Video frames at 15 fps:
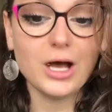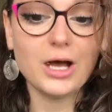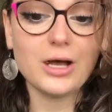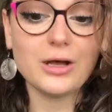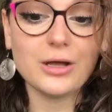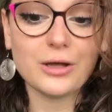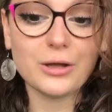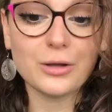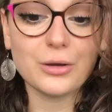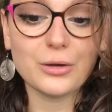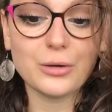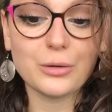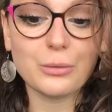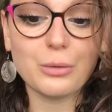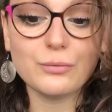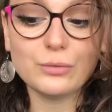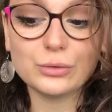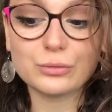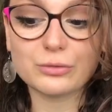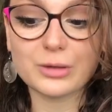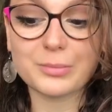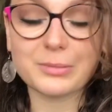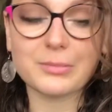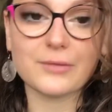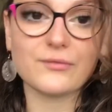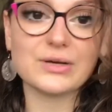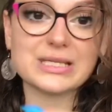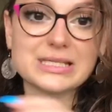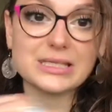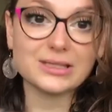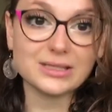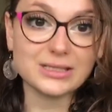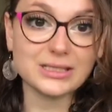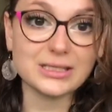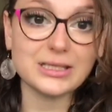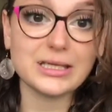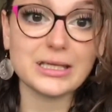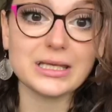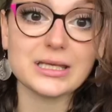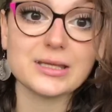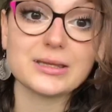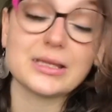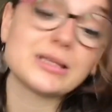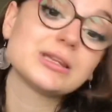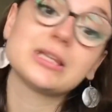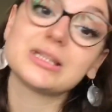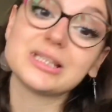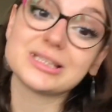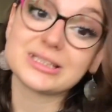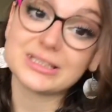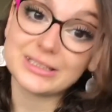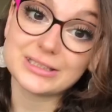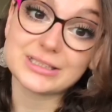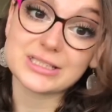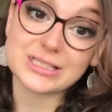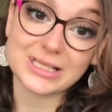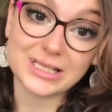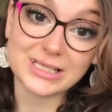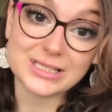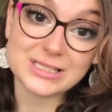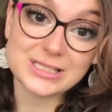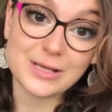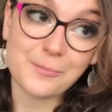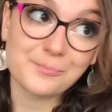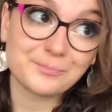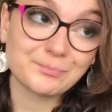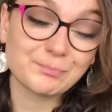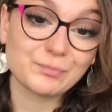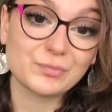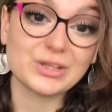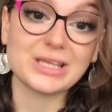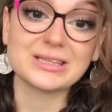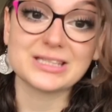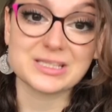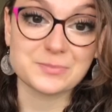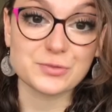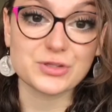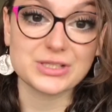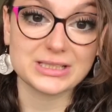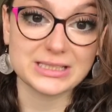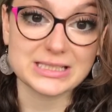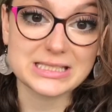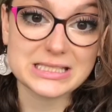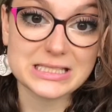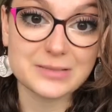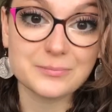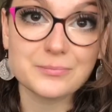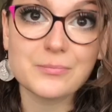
Uh, ho avuto una prima fase di tanta tanta tanta stanchezza, tanta spossatezza,